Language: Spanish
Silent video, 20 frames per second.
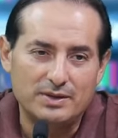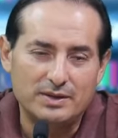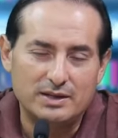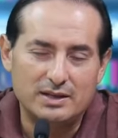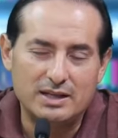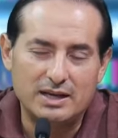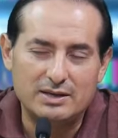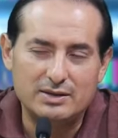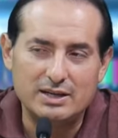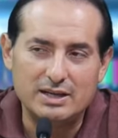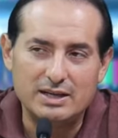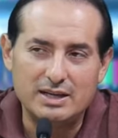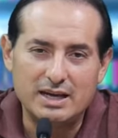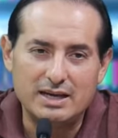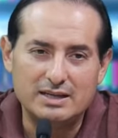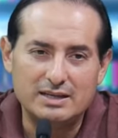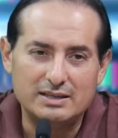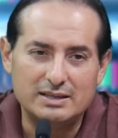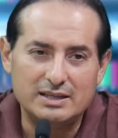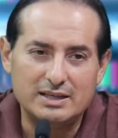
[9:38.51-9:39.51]
la que es
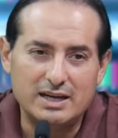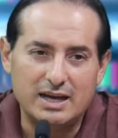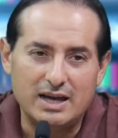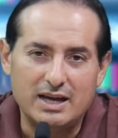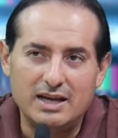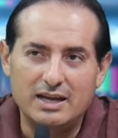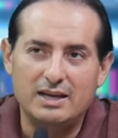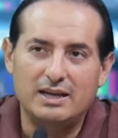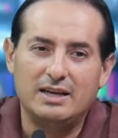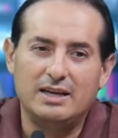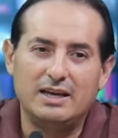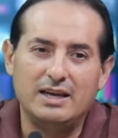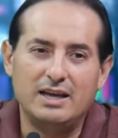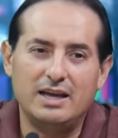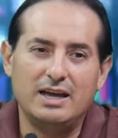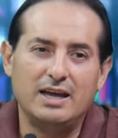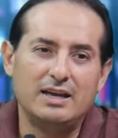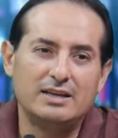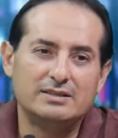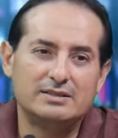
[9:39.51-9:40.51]
la crítica
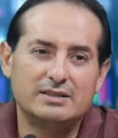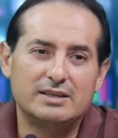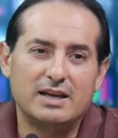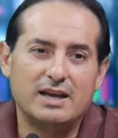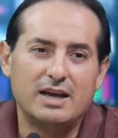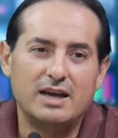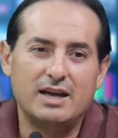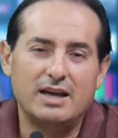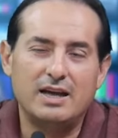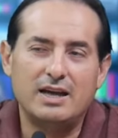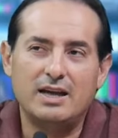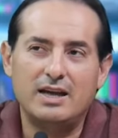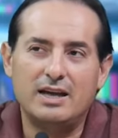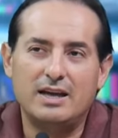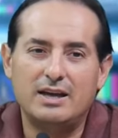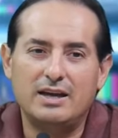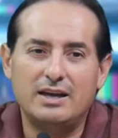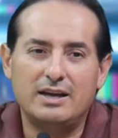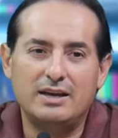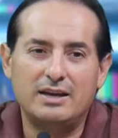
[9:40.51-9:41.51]
es que
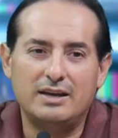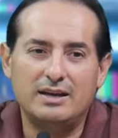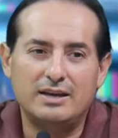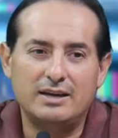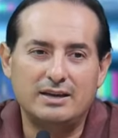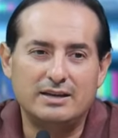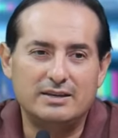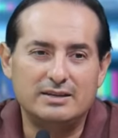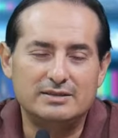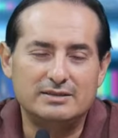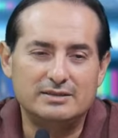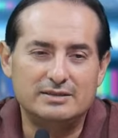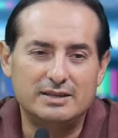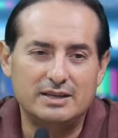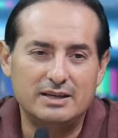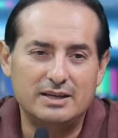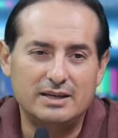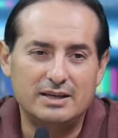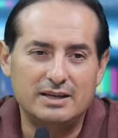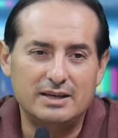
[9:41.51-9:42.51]
eh,
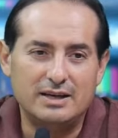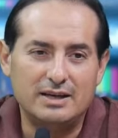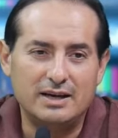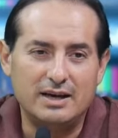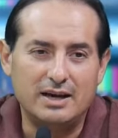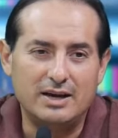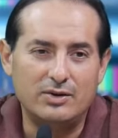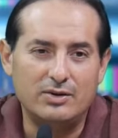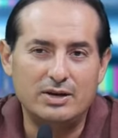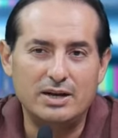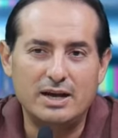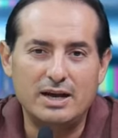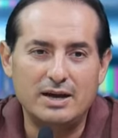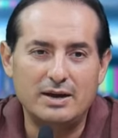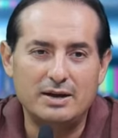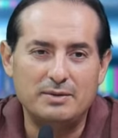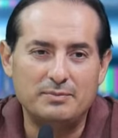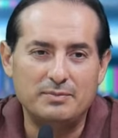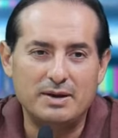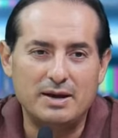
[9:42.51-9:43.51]
este
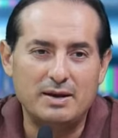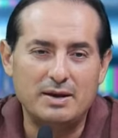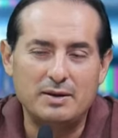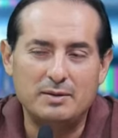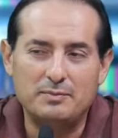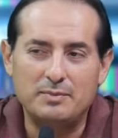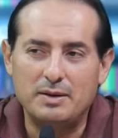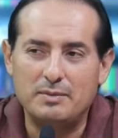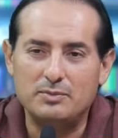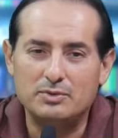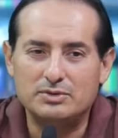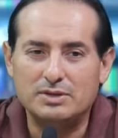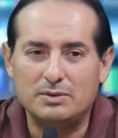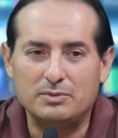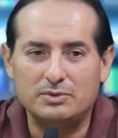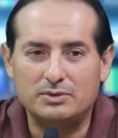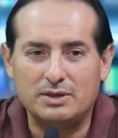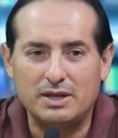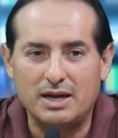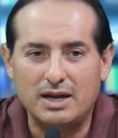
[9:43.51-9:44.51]
ahora vamos a
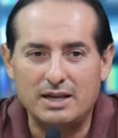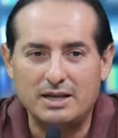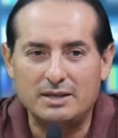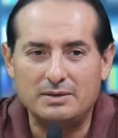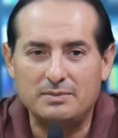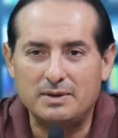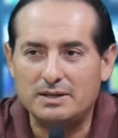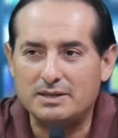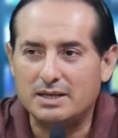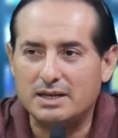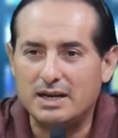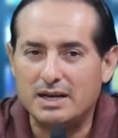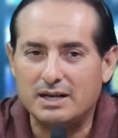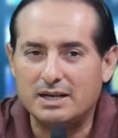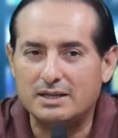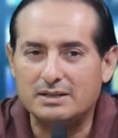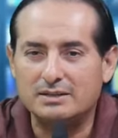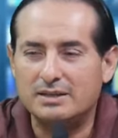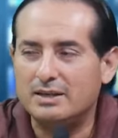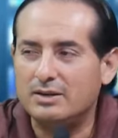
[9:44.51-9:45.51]
votar y va a llegar
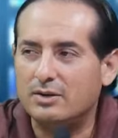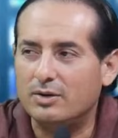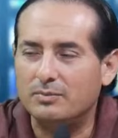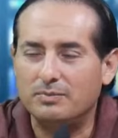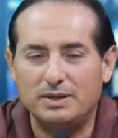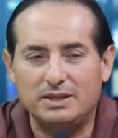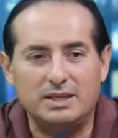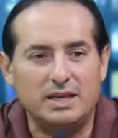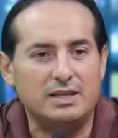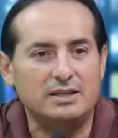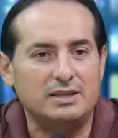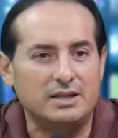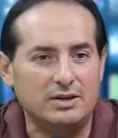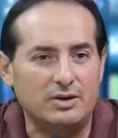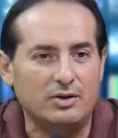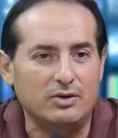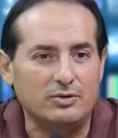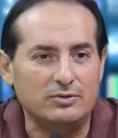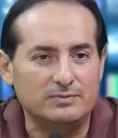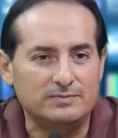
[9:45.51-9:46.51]
gente incompetente,
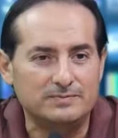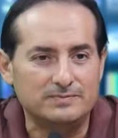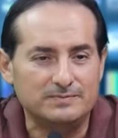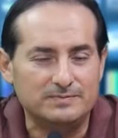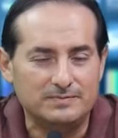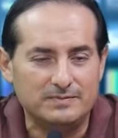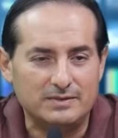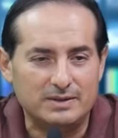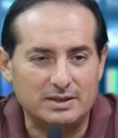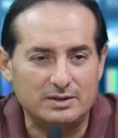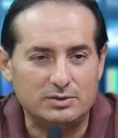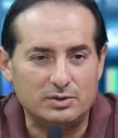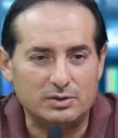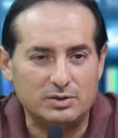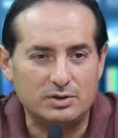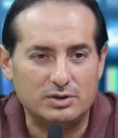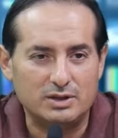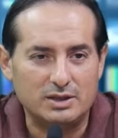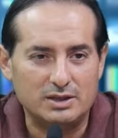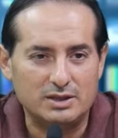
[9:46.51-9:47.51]
¿no? Eso es
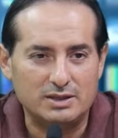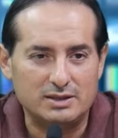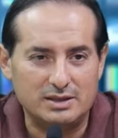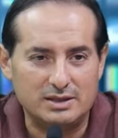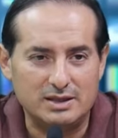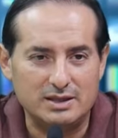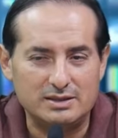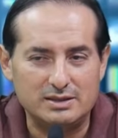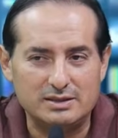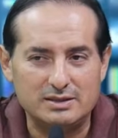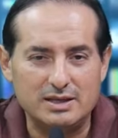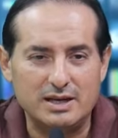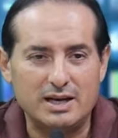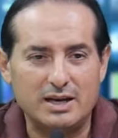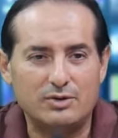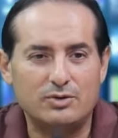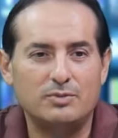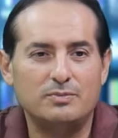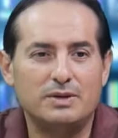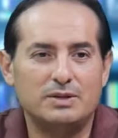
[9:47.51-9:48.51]
lo que dicen. Ese es el
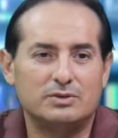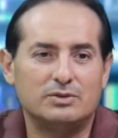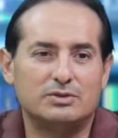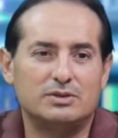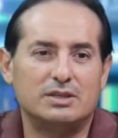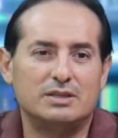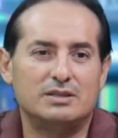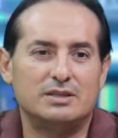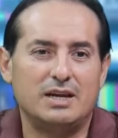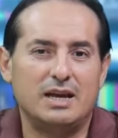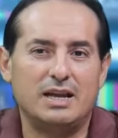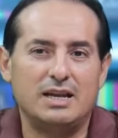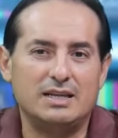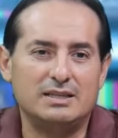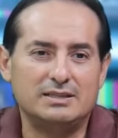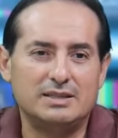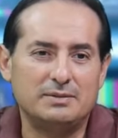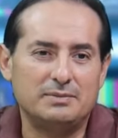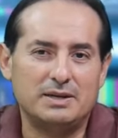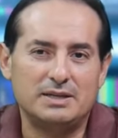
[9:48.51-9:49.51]
argumento central.
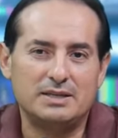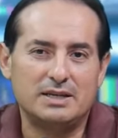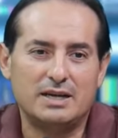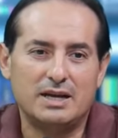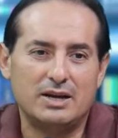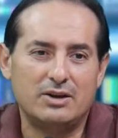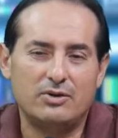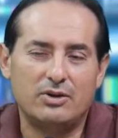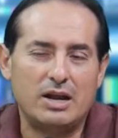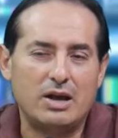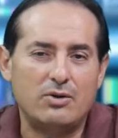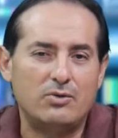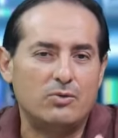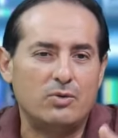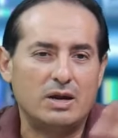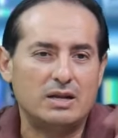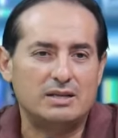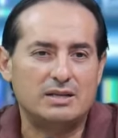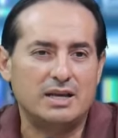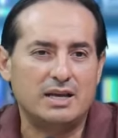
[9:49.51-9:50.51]
Es que va a llegar ahora un
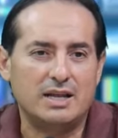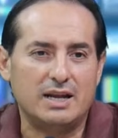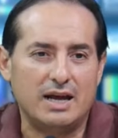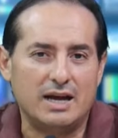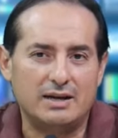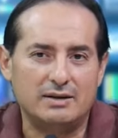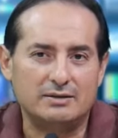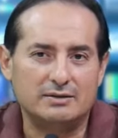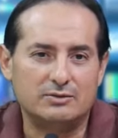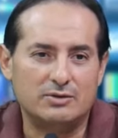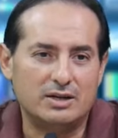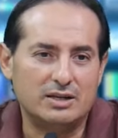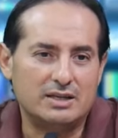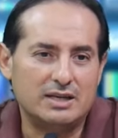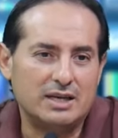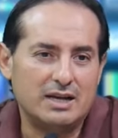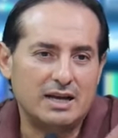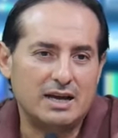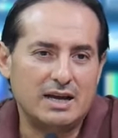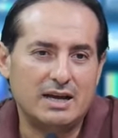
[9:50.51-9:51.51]
cualquiera.
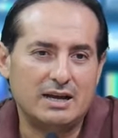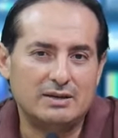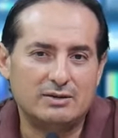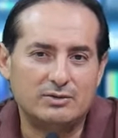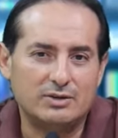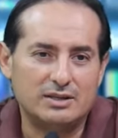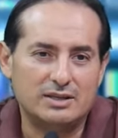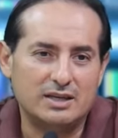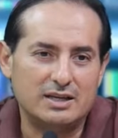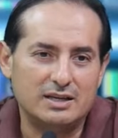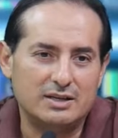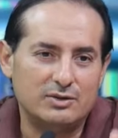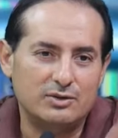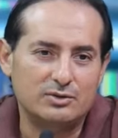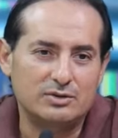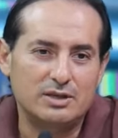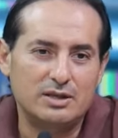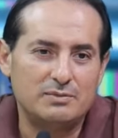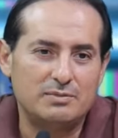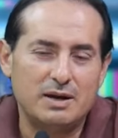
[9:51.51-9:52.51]
Cualquiera, cualquier
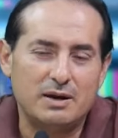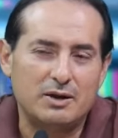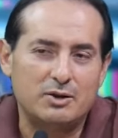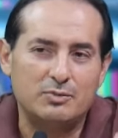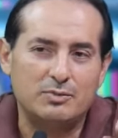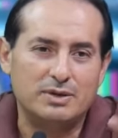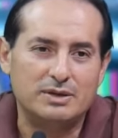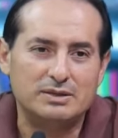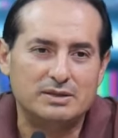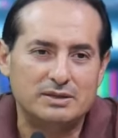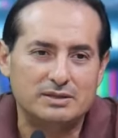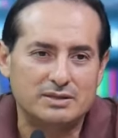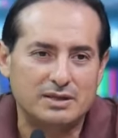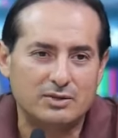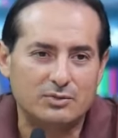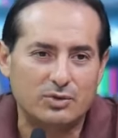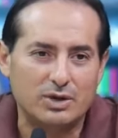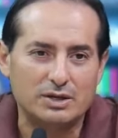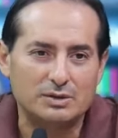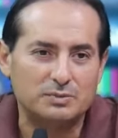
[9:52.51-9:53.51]
inútil va a convertirse
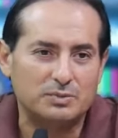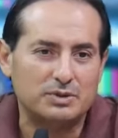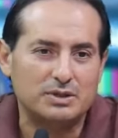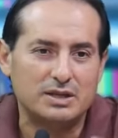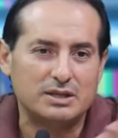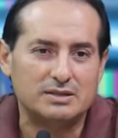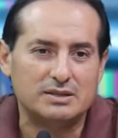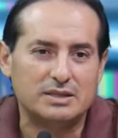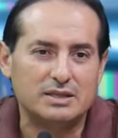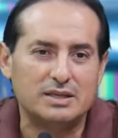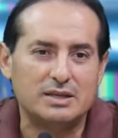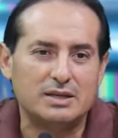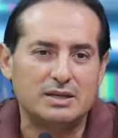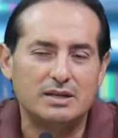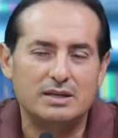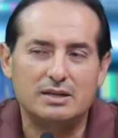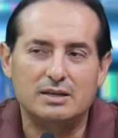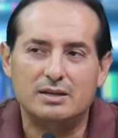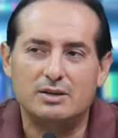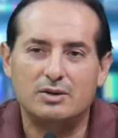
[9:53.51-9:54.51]
en juez porque así
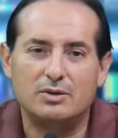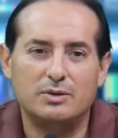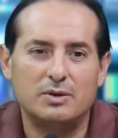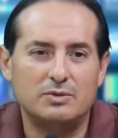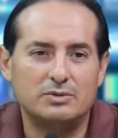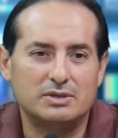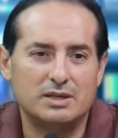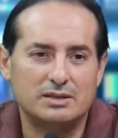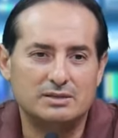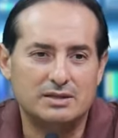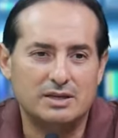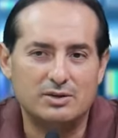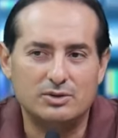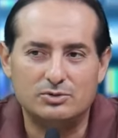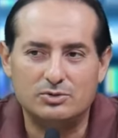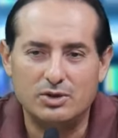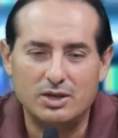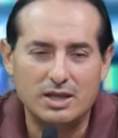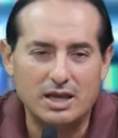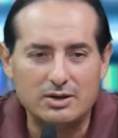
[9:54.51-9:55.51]
lo vamos a decir
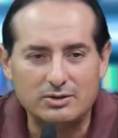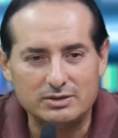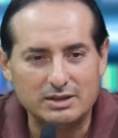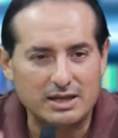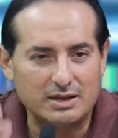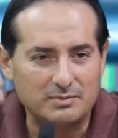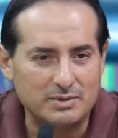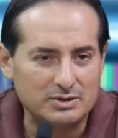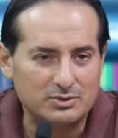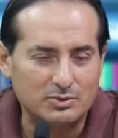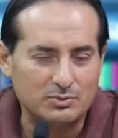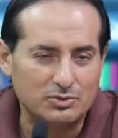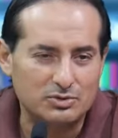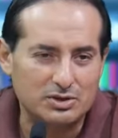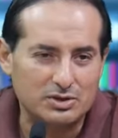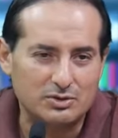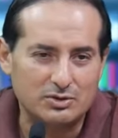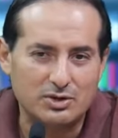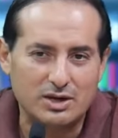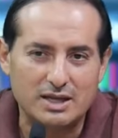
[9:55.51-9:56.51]
los ciudadanos, que además somos
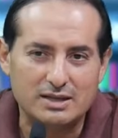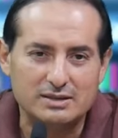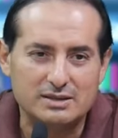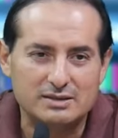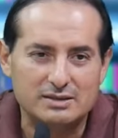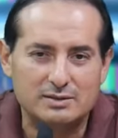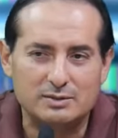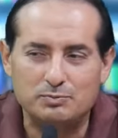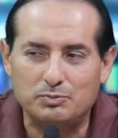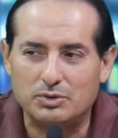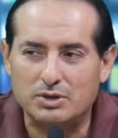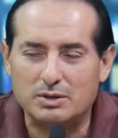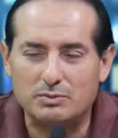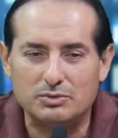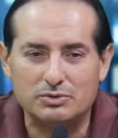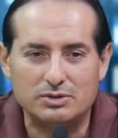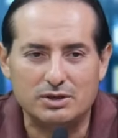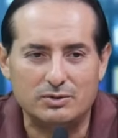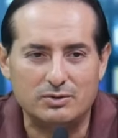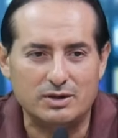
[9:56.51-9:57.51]
ignorantes y
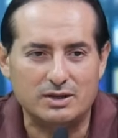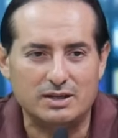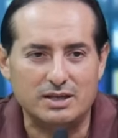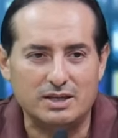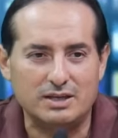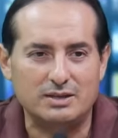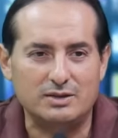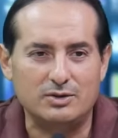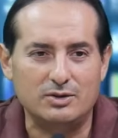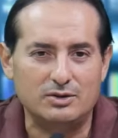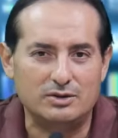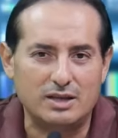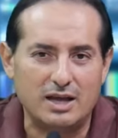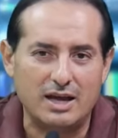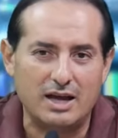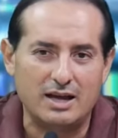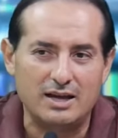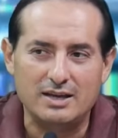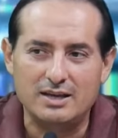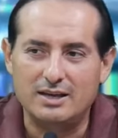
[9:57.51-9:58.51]
ponemos a cualquier
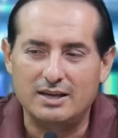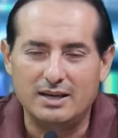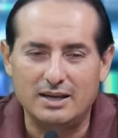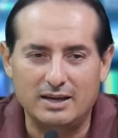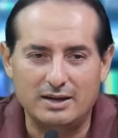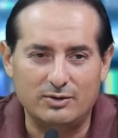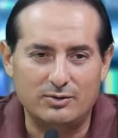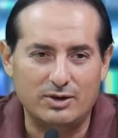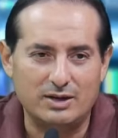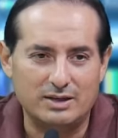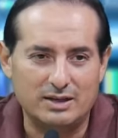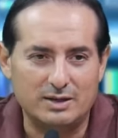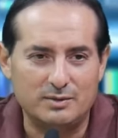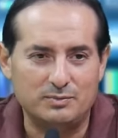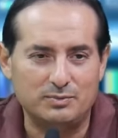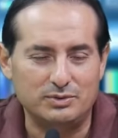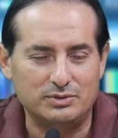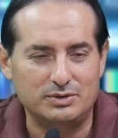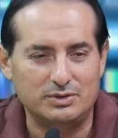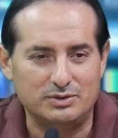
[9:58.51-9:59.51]
idiota en cualquier
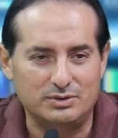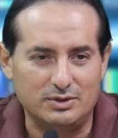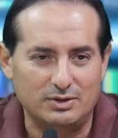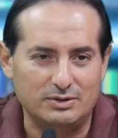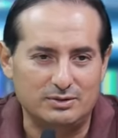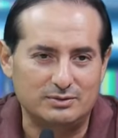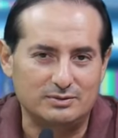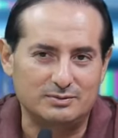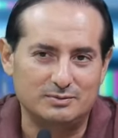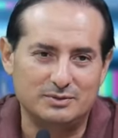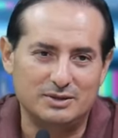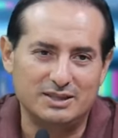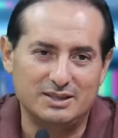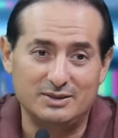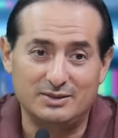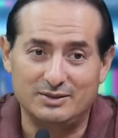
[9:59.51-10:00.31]
posición. Bueno,